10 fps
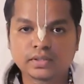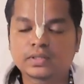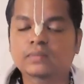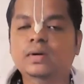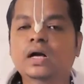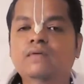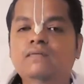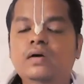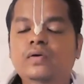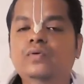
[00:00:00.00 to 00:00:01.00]
இதுதான்
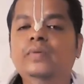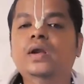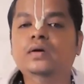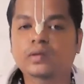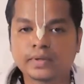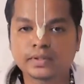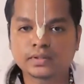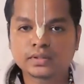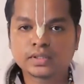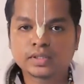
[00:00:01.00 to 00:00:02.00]
பகவானுடைய உண்மையான கிருப்பை
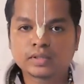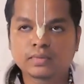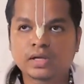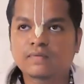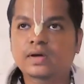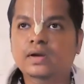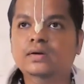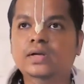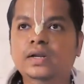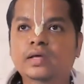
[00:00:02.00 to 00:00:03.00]
பகவான்
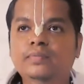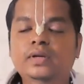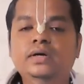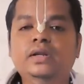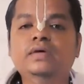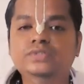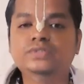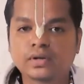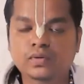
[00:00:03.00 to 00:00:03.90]
நிறைய பேருக்கு நிறைய விஷயங்களை